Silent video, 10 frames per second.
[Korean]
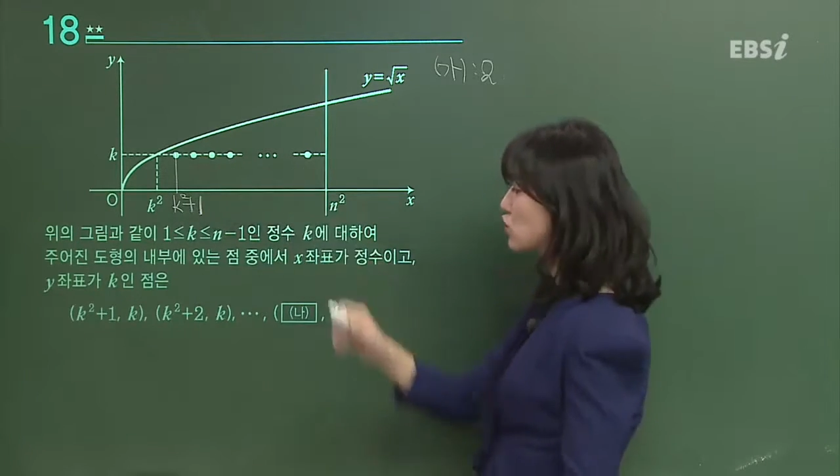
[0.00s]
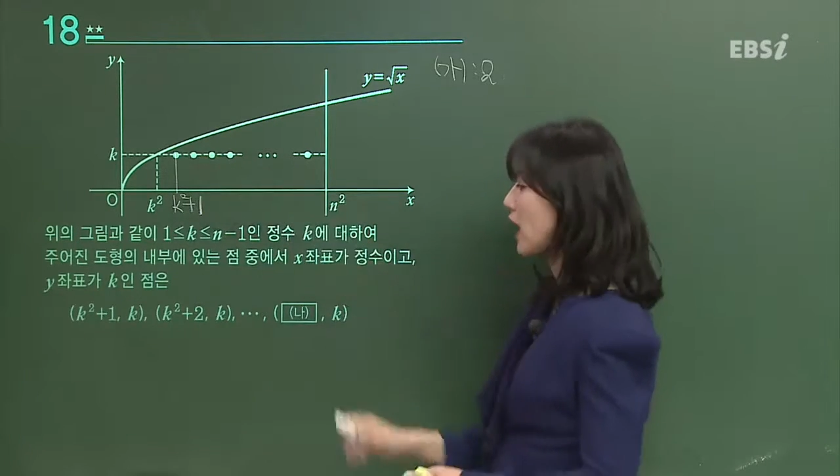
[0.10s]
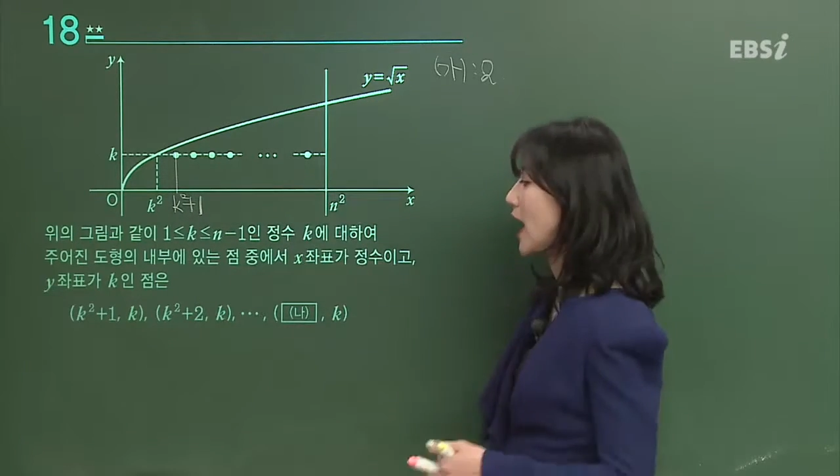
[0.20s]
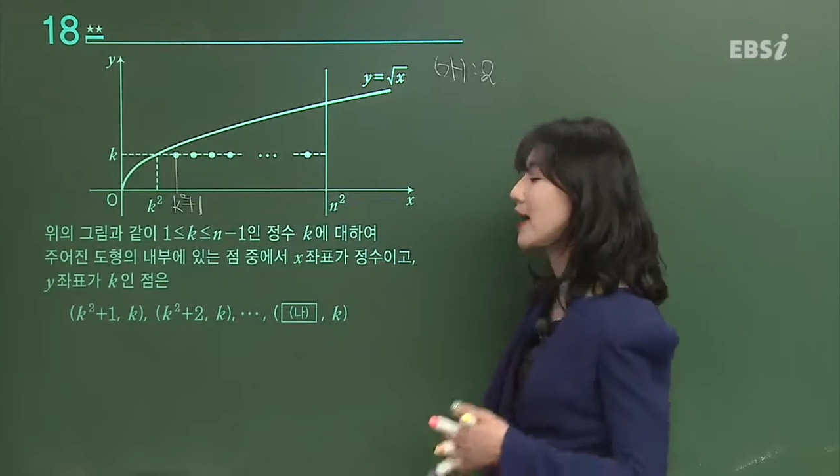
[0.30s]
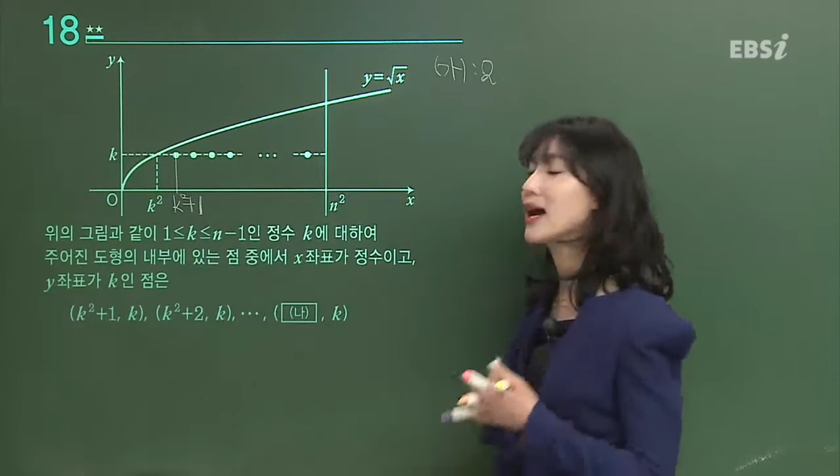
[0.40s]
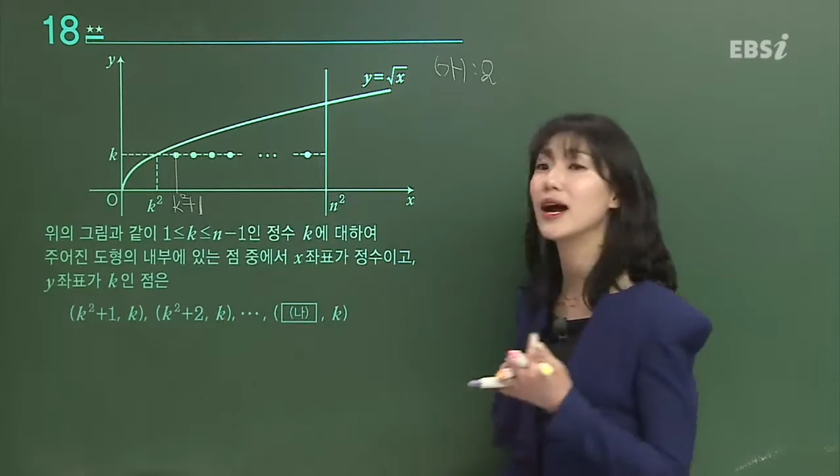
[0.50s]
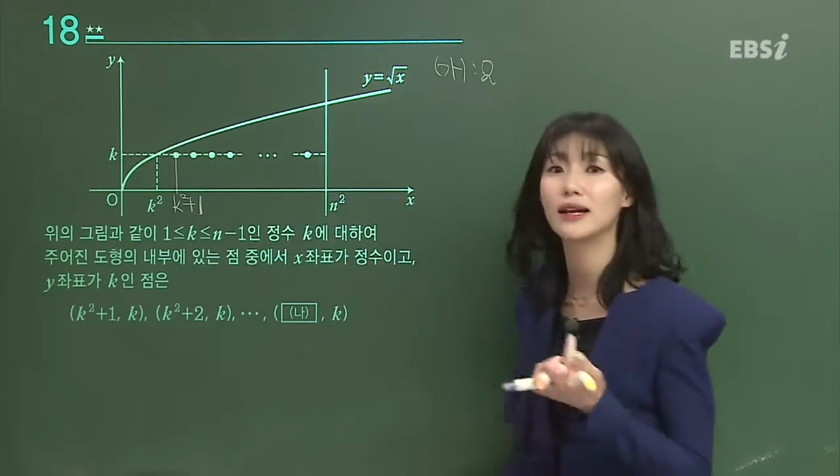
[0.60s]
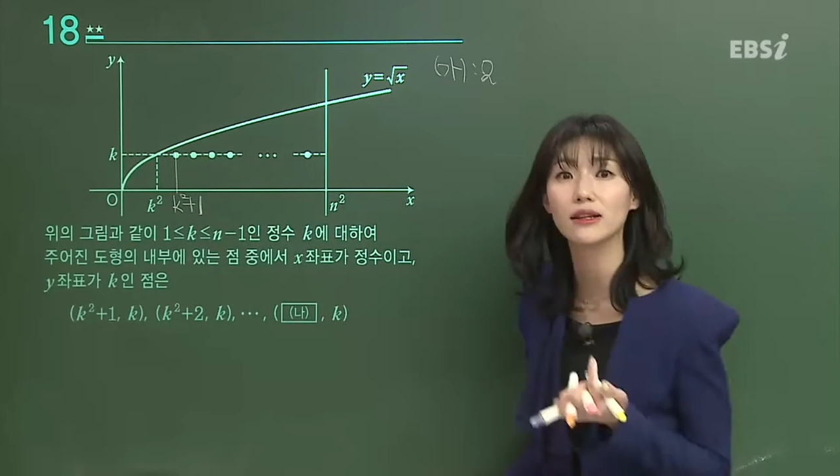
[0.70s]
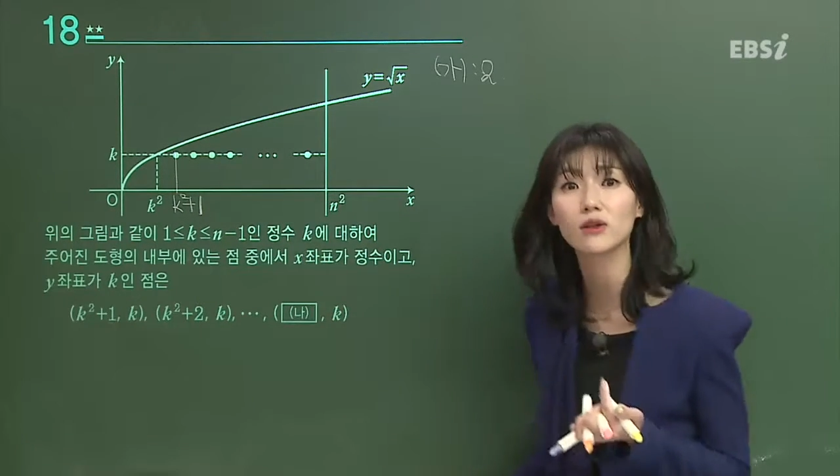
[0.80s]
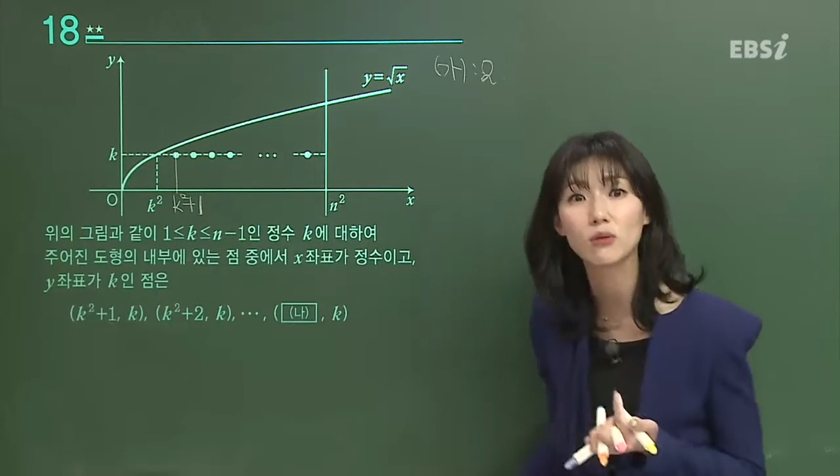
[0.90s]
가라
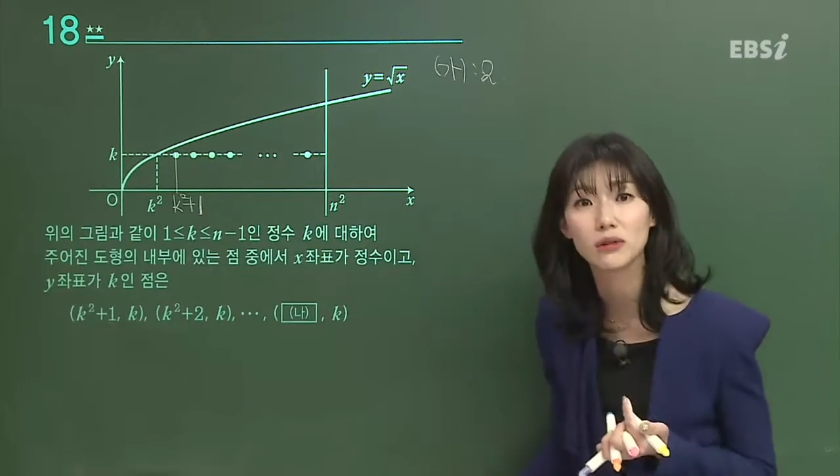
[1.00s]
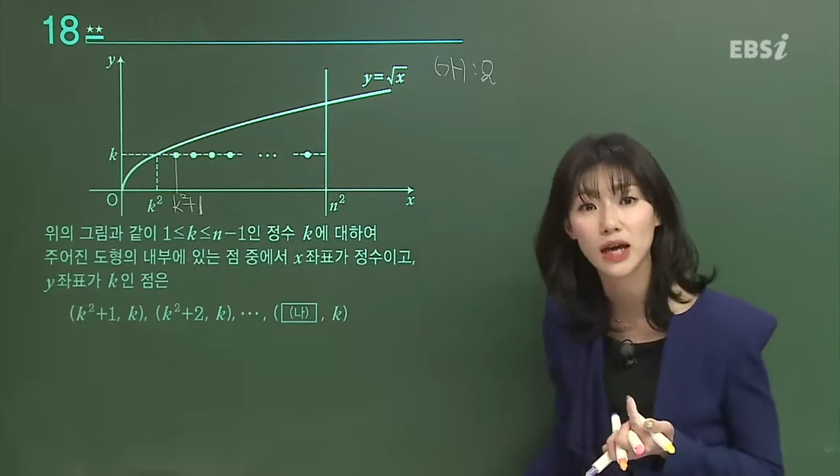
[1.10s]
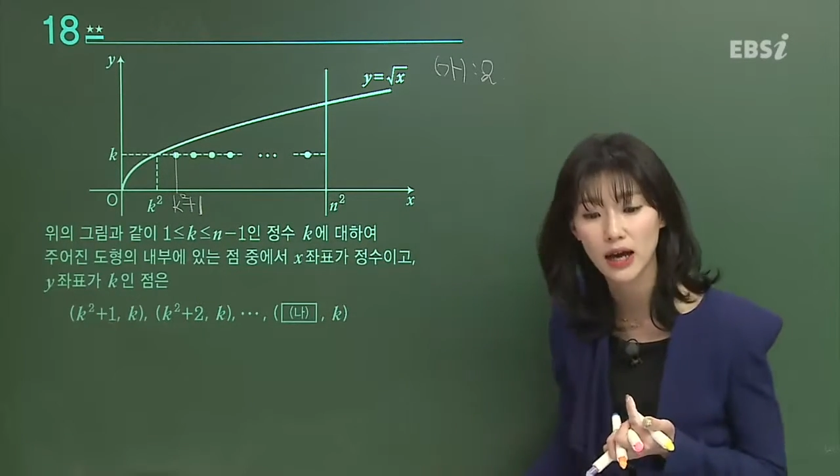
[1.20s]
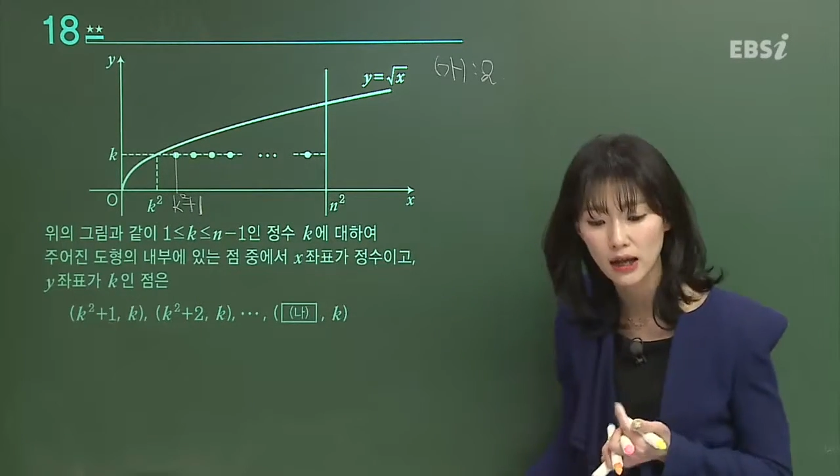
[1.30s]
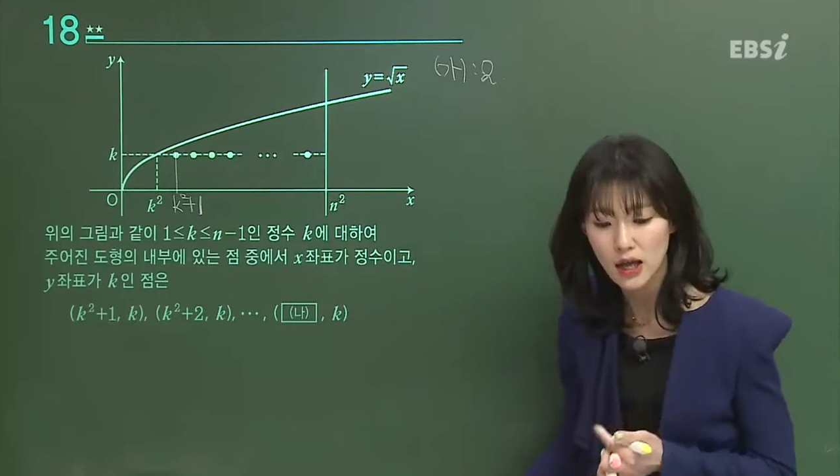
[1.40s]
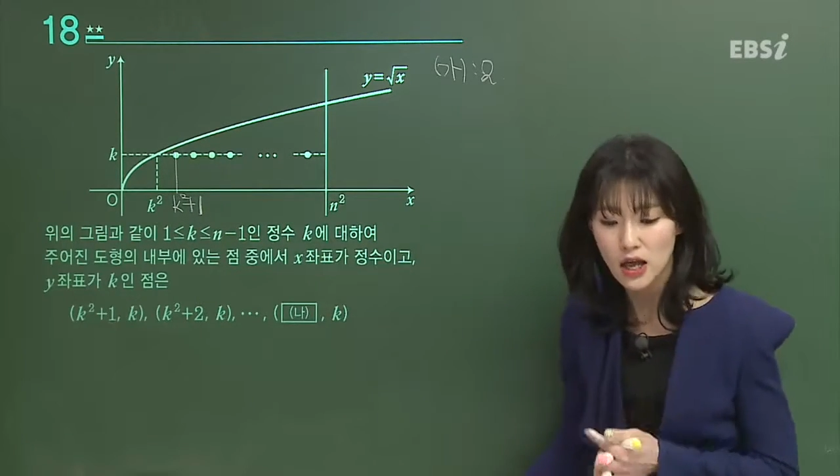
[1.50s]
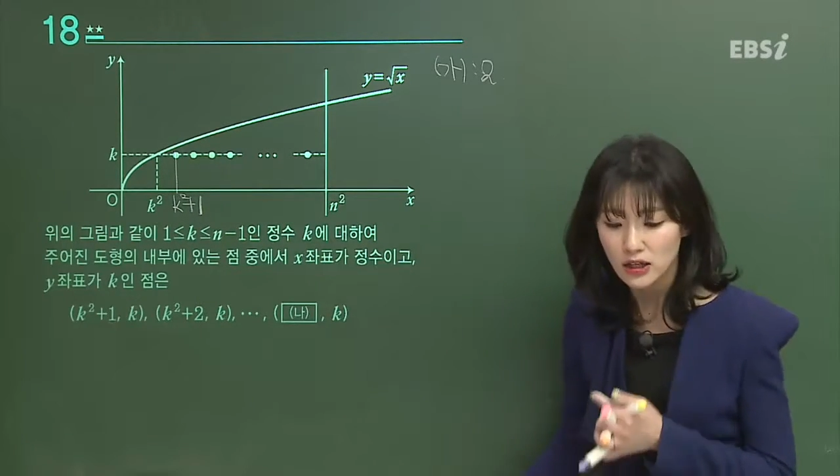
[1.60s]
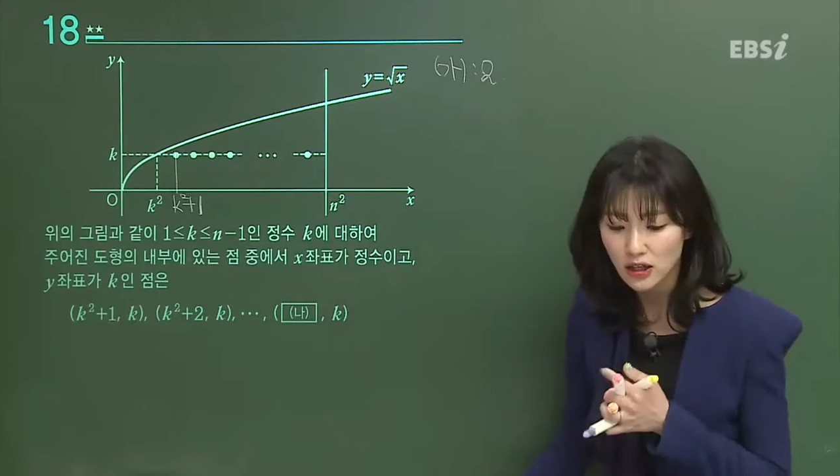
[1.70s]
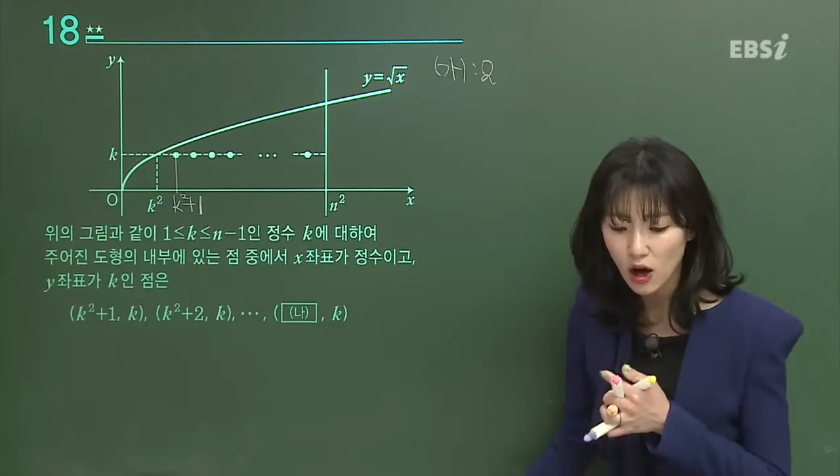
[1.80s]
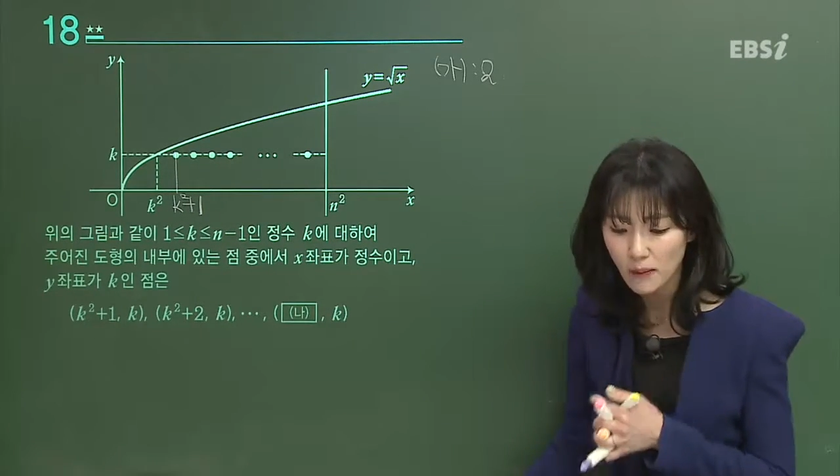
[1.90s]
라는 겁니다.
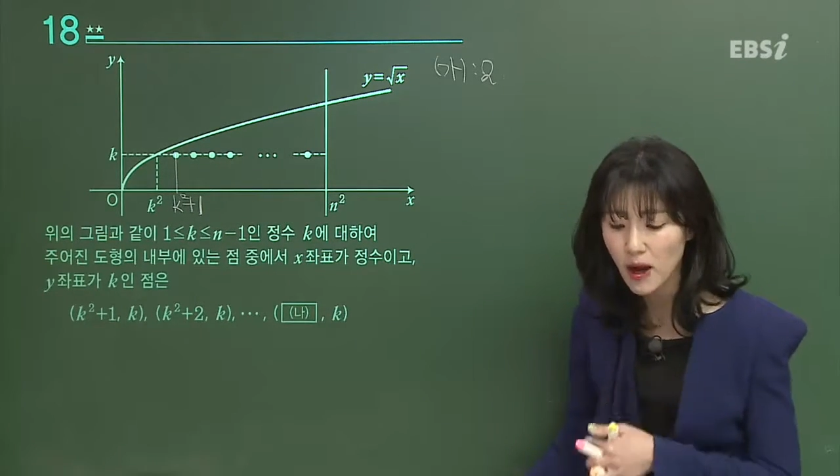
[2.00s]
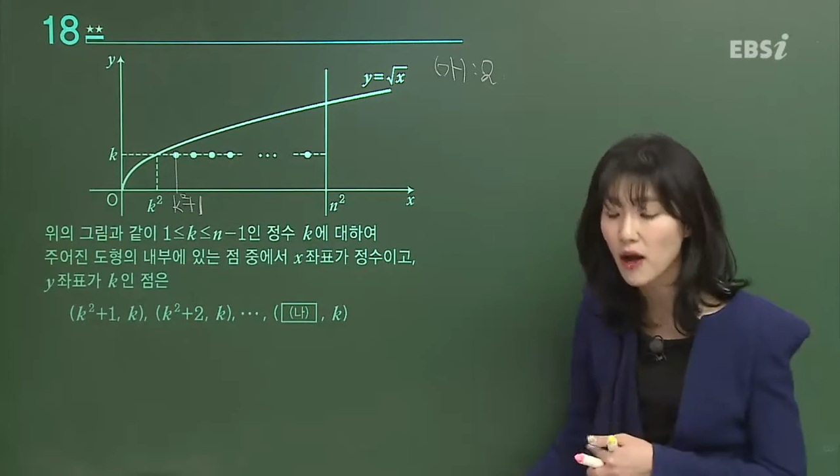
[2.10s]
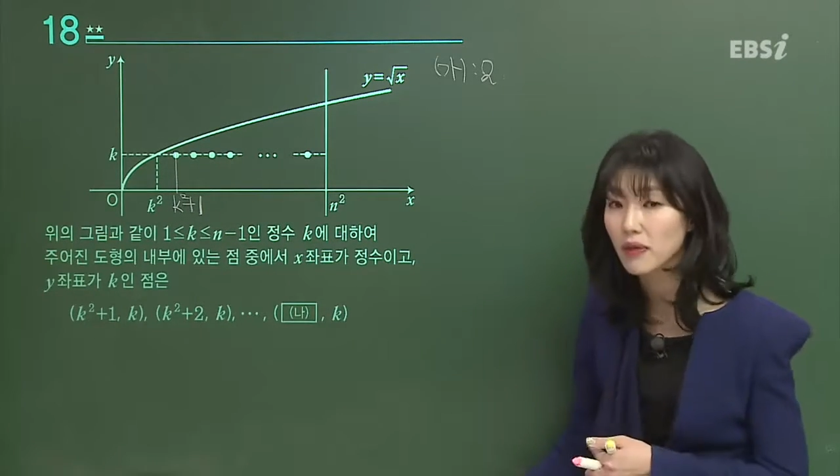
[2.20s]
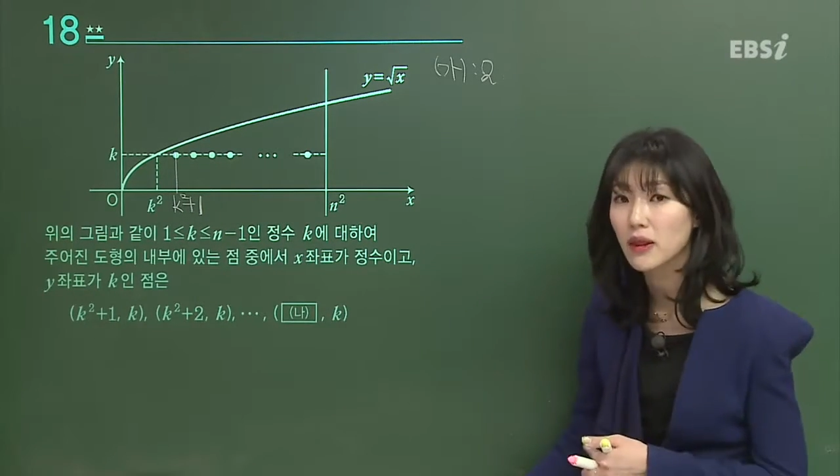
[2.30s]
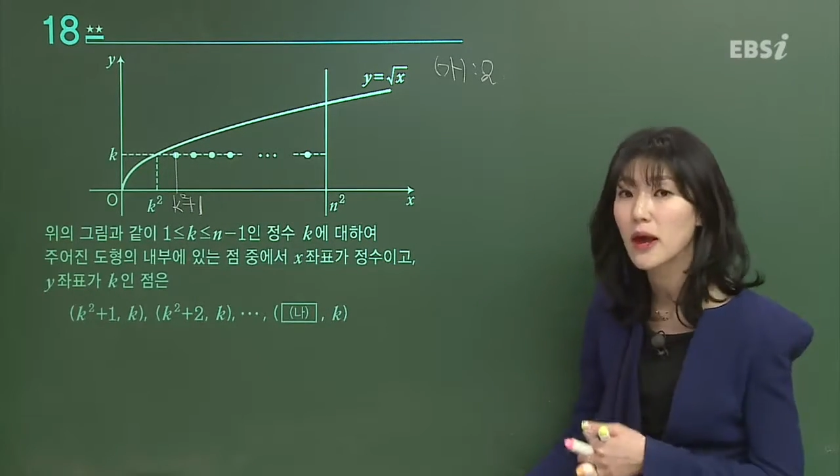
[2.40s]
그러면